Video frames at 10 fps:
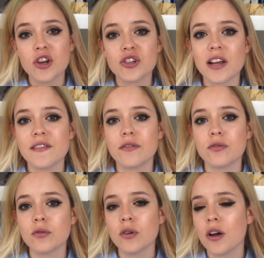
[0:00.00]
Je l'avais
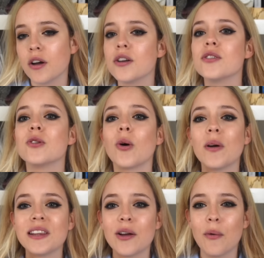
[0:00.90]
vu euh, sur What I